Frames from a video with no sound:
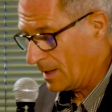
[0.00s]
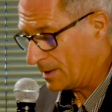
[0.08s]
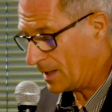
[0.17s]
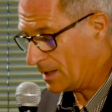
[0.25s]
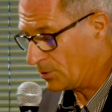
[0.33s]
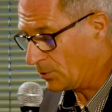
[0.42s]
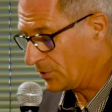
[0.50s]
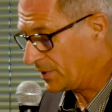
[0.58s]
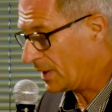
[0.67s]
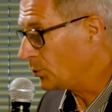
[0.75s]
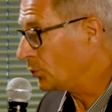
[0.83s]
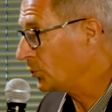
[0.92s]
car il
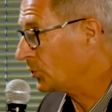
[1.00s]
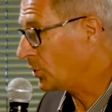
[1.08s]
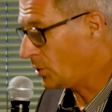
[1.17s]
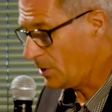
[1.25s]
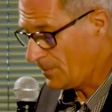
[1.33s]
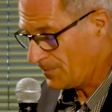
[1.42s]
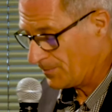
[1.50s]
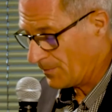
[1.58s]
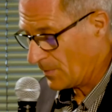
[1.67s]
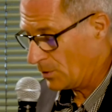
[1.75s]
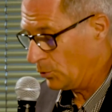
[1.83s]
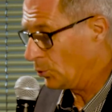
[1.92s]
concerne nos sols,
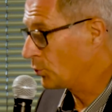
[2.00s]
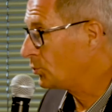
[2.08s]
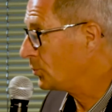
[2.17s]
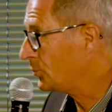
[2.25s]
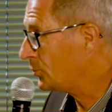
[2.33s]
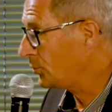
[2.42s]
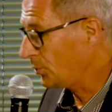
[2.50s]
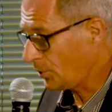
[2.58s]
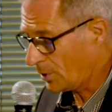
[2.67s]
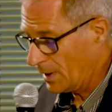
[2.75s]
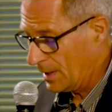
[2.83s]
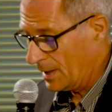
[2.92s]
nos cultures,
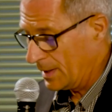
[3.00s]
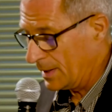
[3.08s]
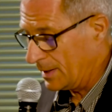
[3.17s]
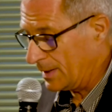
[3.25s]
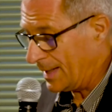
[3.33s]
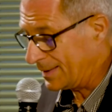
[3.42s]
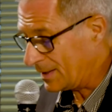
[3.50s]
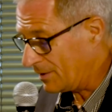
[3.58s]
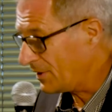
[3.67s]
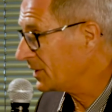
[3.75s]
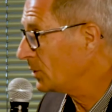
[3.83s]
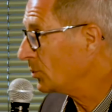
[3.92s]
à
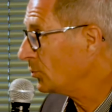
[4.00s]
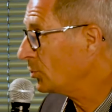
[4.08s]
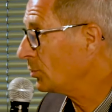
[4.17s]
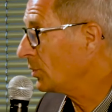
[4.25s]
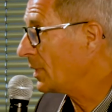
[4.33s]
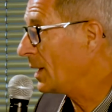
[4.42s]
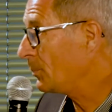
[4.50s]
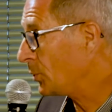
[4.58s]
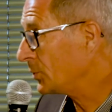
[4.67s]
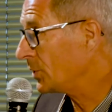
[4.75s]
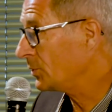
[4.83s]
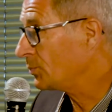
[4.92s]
travers des notions
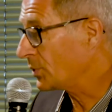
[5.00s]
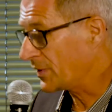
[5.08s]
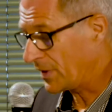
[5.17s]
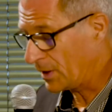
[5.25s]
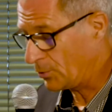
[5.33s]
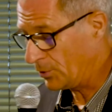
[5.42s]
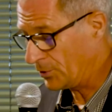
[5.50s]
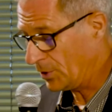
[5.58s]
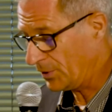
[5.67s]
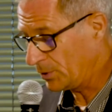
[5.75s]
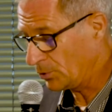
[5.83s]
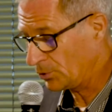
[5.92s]
importantes pour les
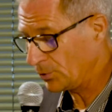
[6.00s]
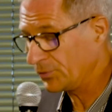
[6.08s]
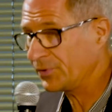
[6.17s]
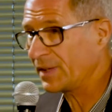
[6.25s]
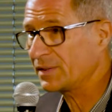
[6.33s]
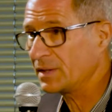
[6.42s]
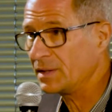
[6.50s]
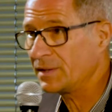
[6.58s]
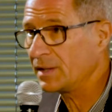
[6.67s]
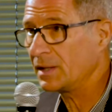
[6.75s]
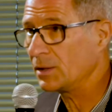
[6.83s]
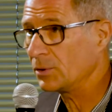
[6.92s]
agriculteurs, des notions de
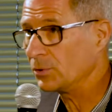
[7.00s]
fertilité